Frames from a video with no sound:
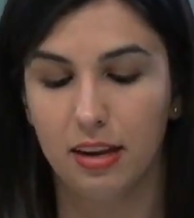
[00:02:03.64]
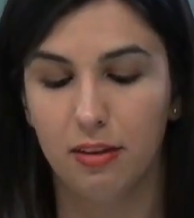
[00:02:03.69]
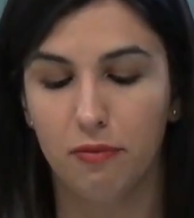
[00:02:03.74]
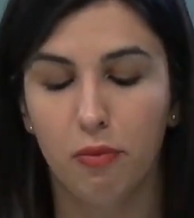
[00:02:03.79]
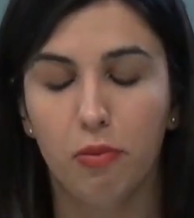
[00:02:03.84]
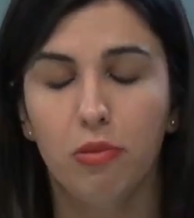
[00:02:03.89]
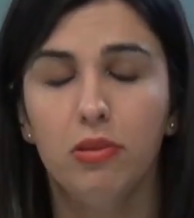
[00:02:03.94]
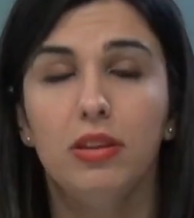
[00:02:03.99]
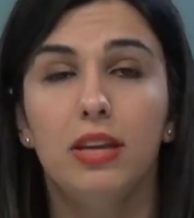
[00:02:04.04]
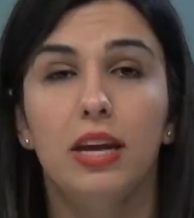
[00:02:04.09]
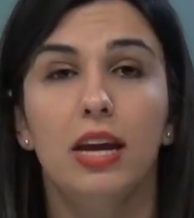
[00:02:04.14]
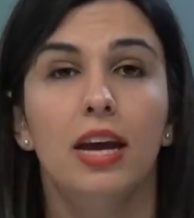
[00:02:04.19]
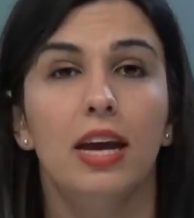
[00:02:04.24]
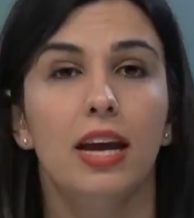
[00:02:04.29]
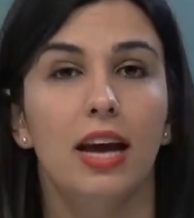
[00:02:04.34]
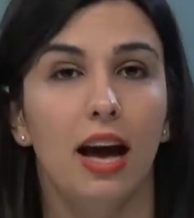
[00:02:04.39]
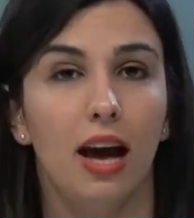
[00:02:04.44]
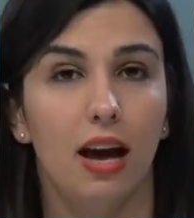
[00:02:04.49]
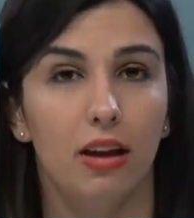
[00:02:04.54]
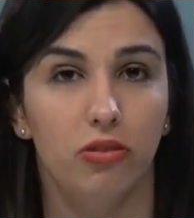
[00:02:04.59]
di Fondi
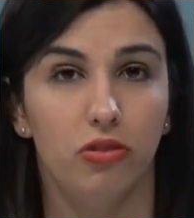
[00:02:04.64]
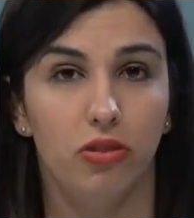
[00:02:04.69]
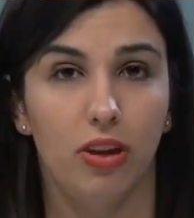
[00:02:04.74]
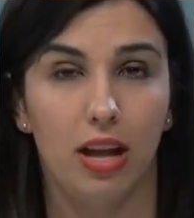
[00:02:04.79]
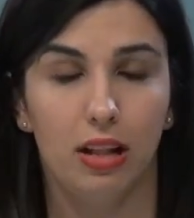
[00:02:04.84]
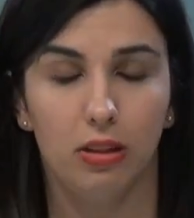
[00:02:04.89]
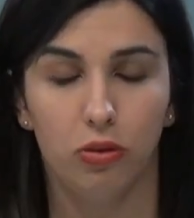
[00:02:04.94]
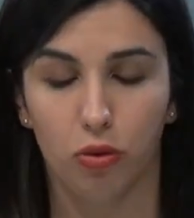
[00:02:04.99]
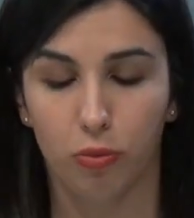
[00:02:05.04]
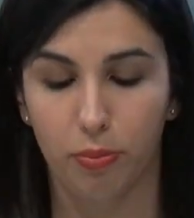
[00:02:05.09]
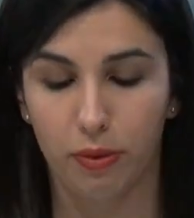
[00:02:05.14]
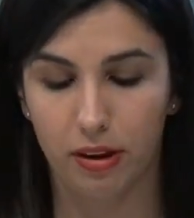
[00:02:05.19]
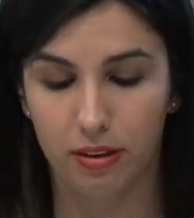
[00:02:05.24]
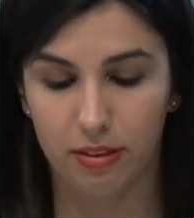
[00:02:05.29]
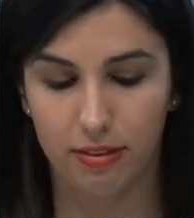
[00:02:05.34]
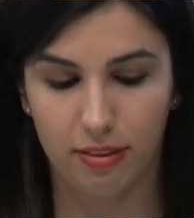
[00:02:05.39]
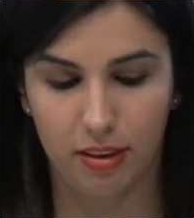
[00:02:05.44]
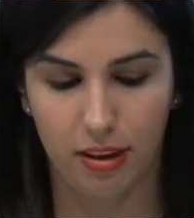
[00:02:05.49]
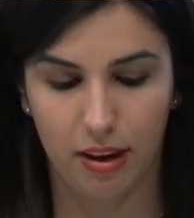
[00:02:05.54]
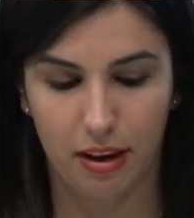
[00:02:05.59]
ha scelto per
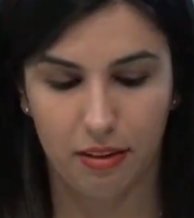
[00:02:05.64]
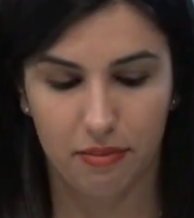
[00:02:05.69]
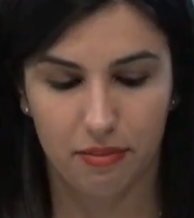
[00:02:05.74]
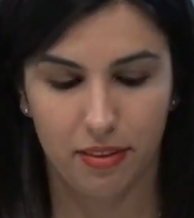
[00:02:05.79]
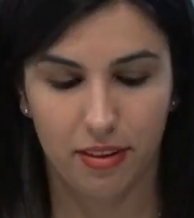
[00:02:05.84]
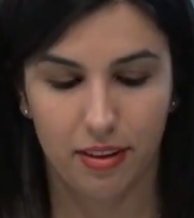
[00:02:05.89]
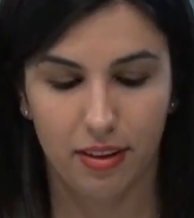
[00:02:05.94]
sé.